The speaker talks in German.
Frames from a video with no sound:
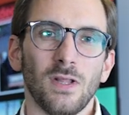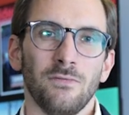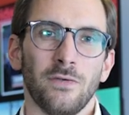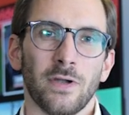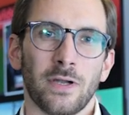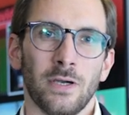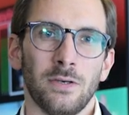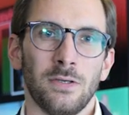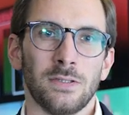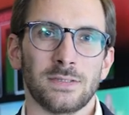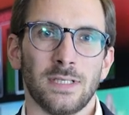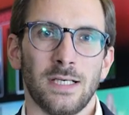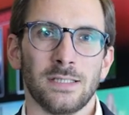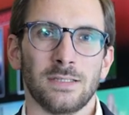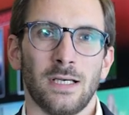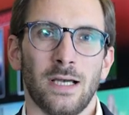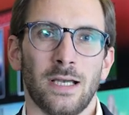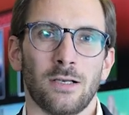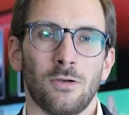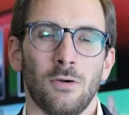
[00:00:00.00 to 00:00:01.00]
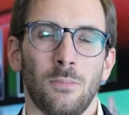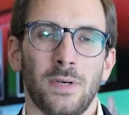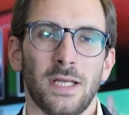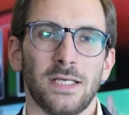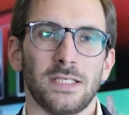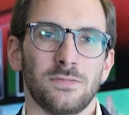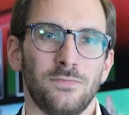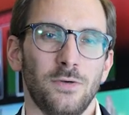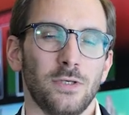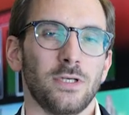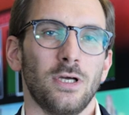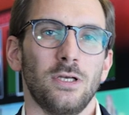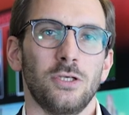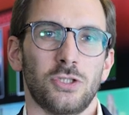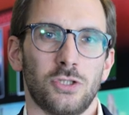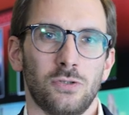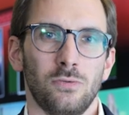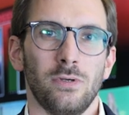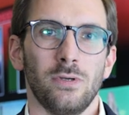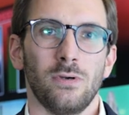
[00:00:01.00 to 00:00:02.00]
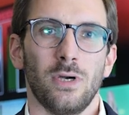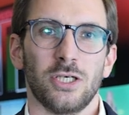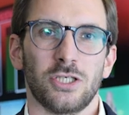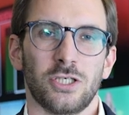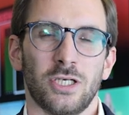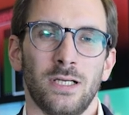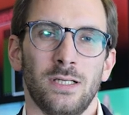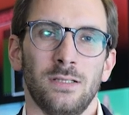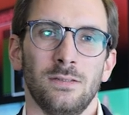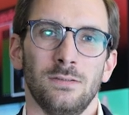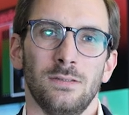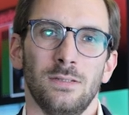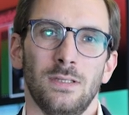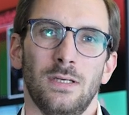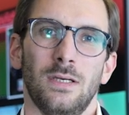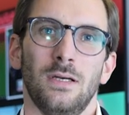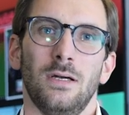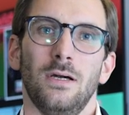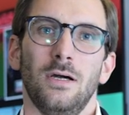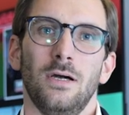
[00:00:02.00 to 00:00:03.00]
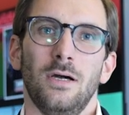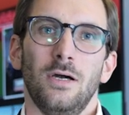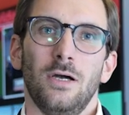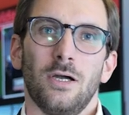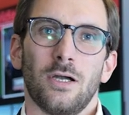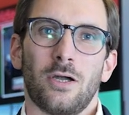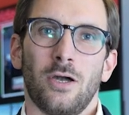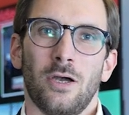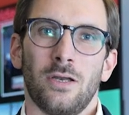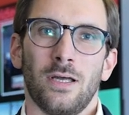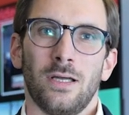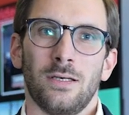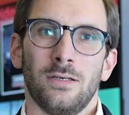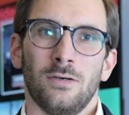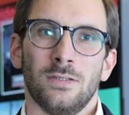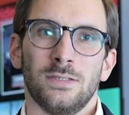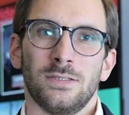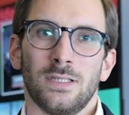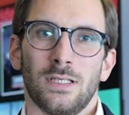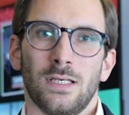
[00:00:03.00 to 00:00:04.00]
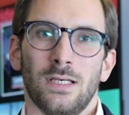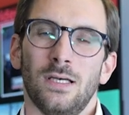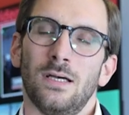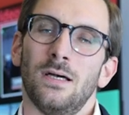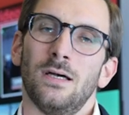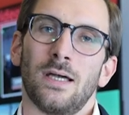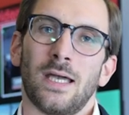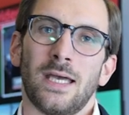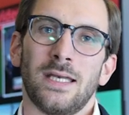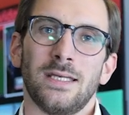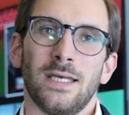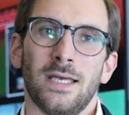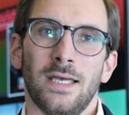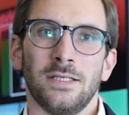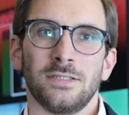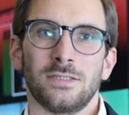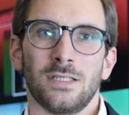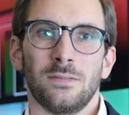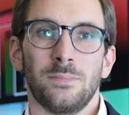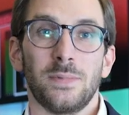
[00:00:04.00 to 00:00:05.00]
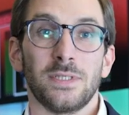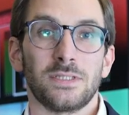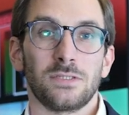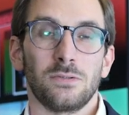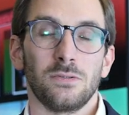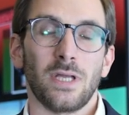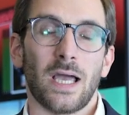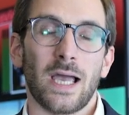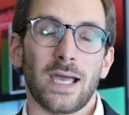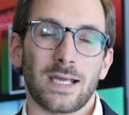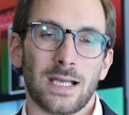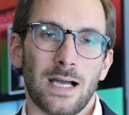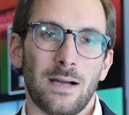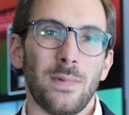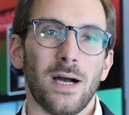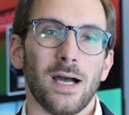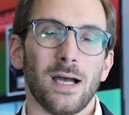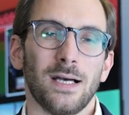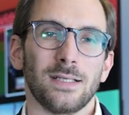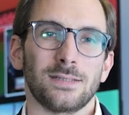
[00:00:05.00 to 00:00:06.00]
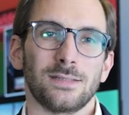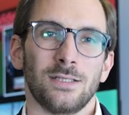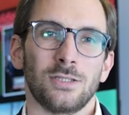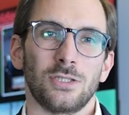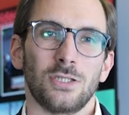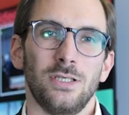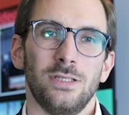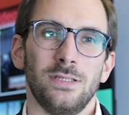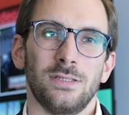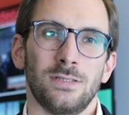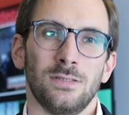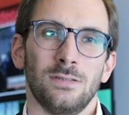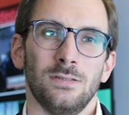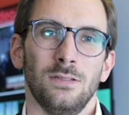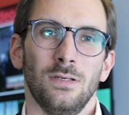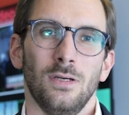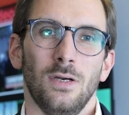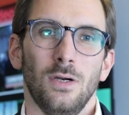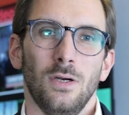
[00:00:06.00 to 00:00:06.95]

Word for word: Wir können uns also ein komplettes virtuelles Studio erstellen, können an unsere Render-Engine bis zu drei Kameras anschließen